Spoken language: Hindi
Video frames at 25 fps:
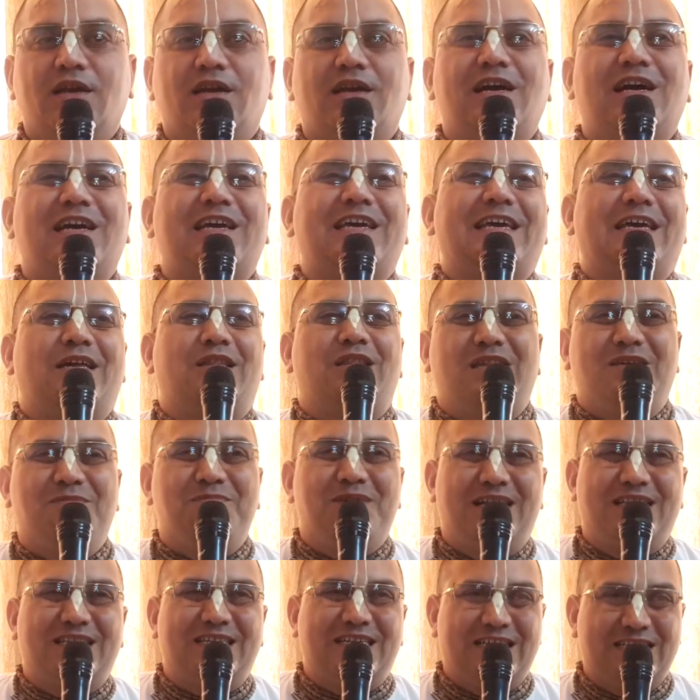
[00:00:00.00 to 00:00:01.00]
हाँ कैसी
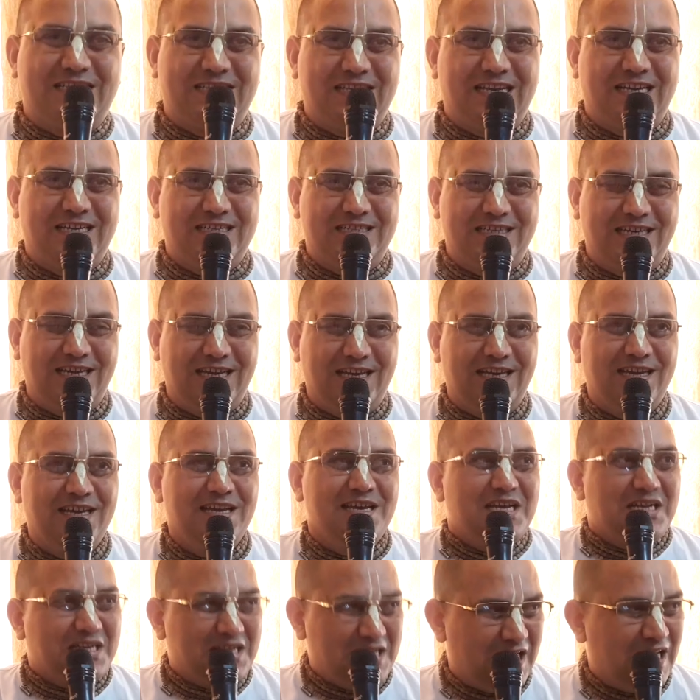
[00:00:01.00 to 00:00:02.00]
बात करते हैं जी
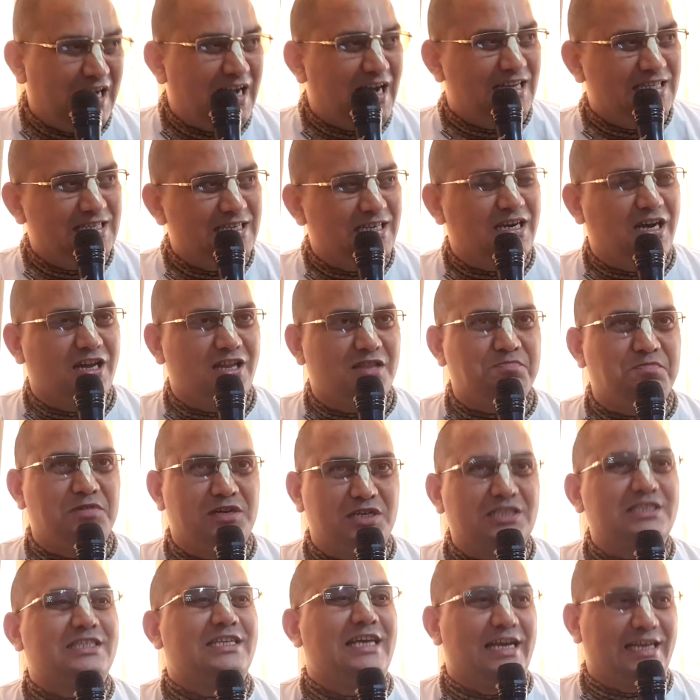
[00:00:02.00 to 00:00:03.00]
गंगा जी का
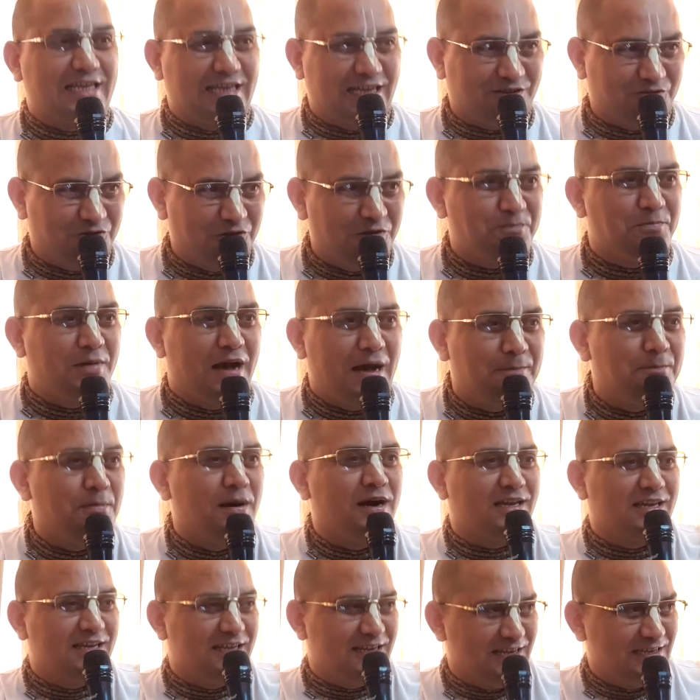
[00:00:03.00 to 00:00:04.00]
स्पर्श किया क्या कोई पाप
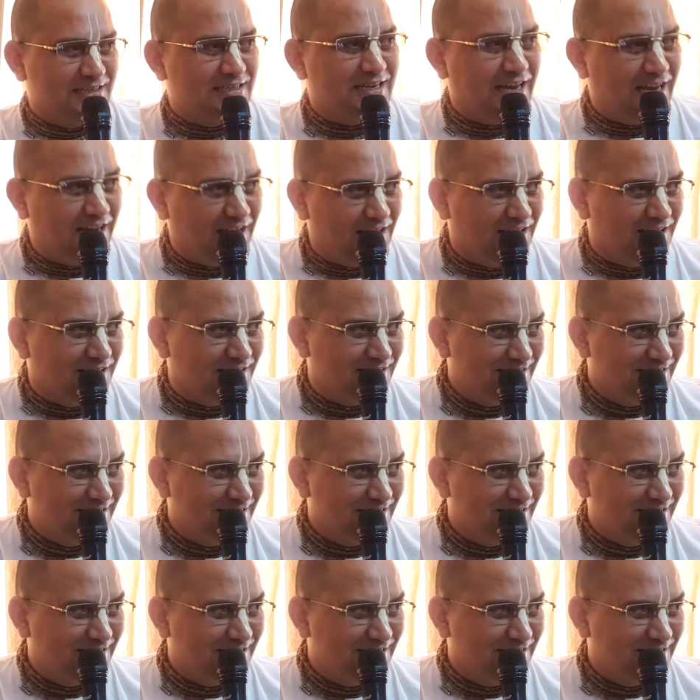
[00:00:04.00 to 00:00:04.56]
बाकी रह जाएगा